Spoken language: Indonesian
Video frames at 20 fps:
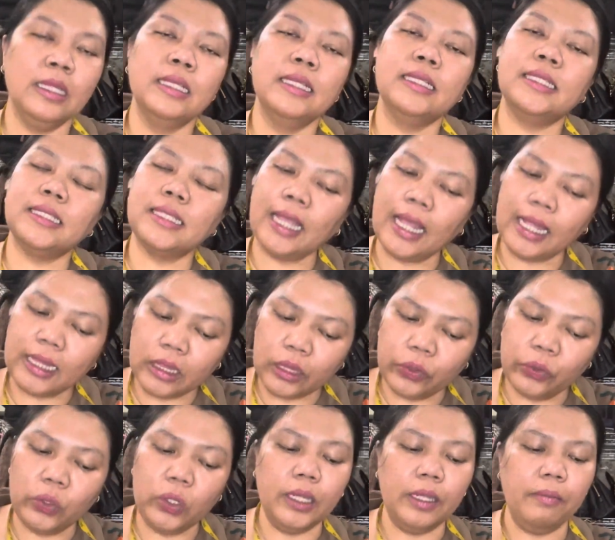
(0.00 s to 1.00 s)

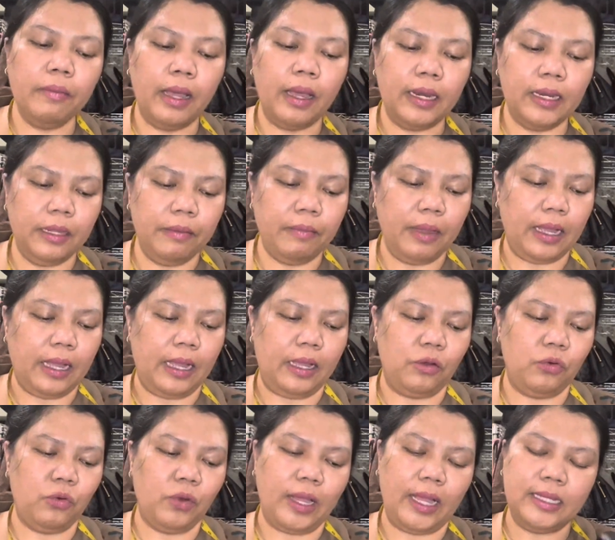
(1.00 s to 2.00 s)
155 kak,
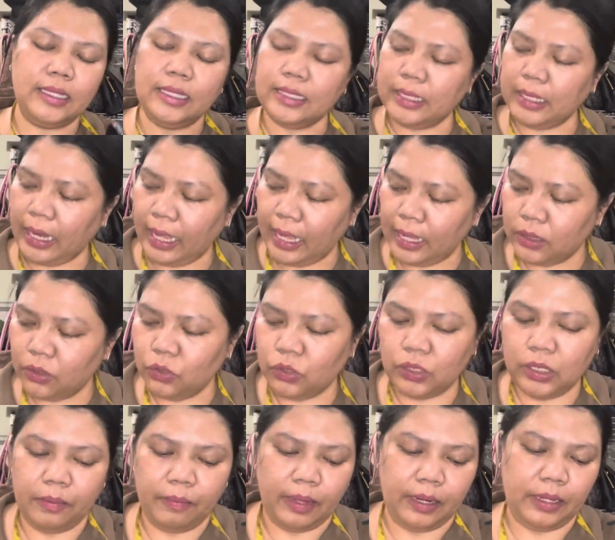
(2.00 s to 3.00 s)
kekasih
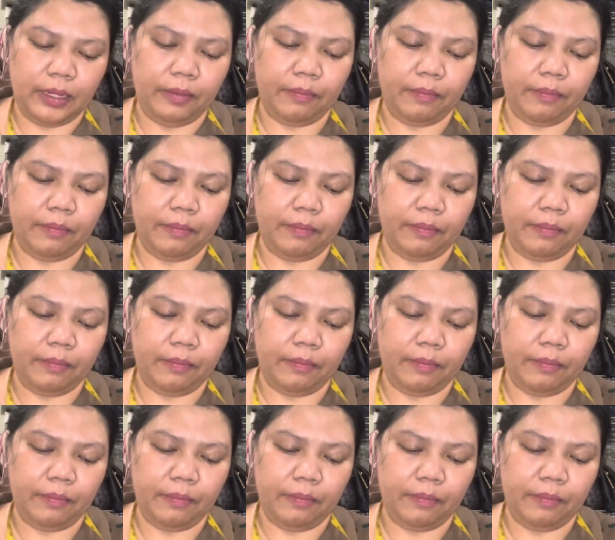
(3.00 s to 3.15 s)
155.